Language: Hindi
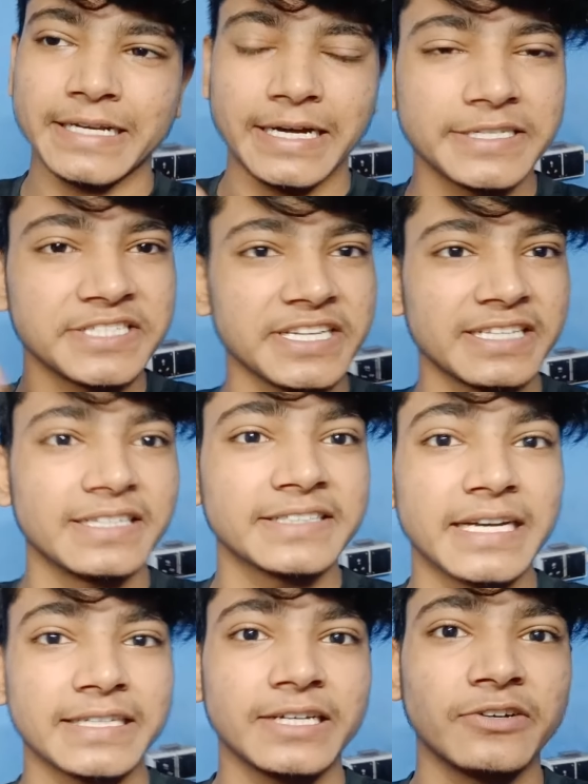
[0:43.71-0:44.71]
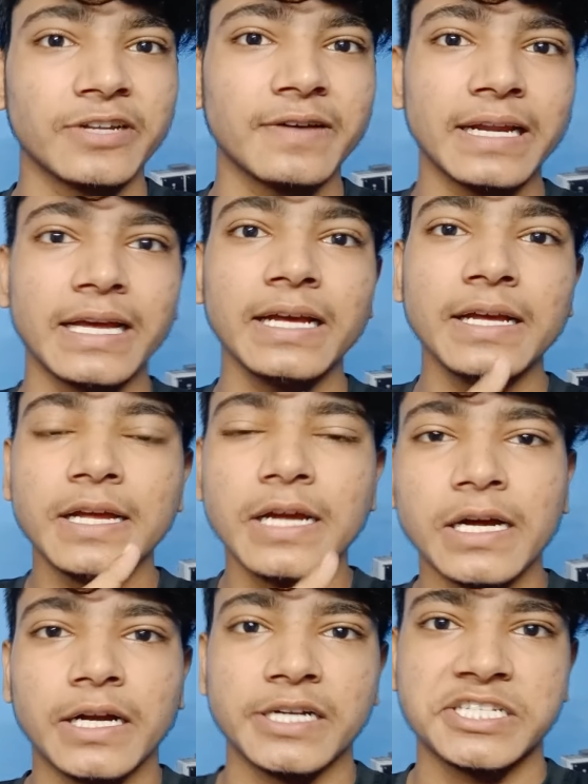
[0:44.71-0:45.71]
हर चीज़ के अंदर क्या क्या होने वाला है
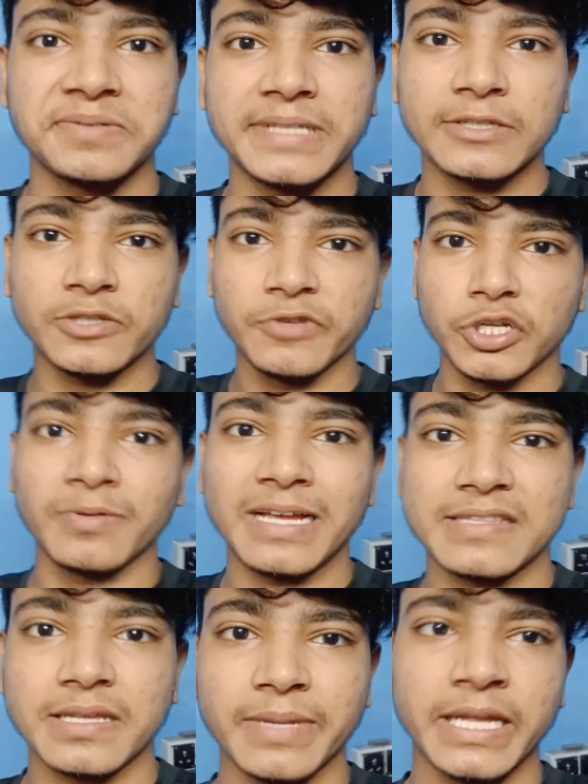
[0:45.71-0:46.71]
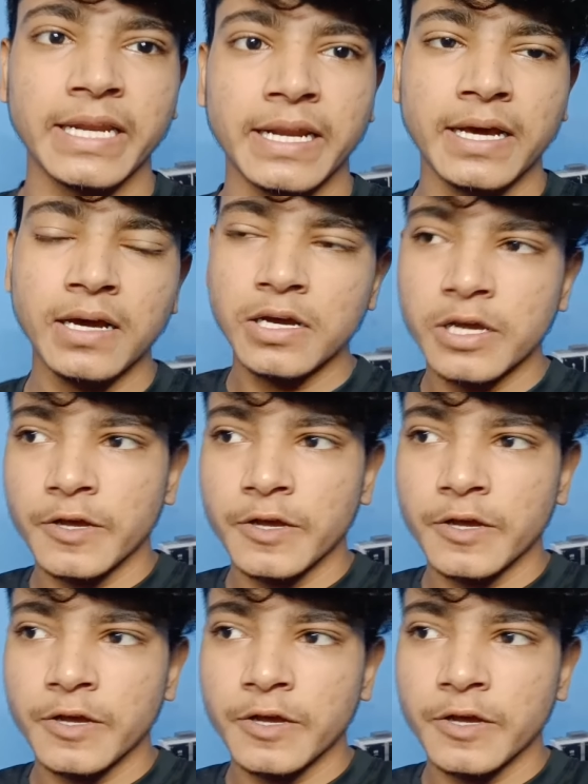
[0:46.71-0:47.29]
हर चीज़ बताएंगे तो वीडियो में लास्ट तक बने रहना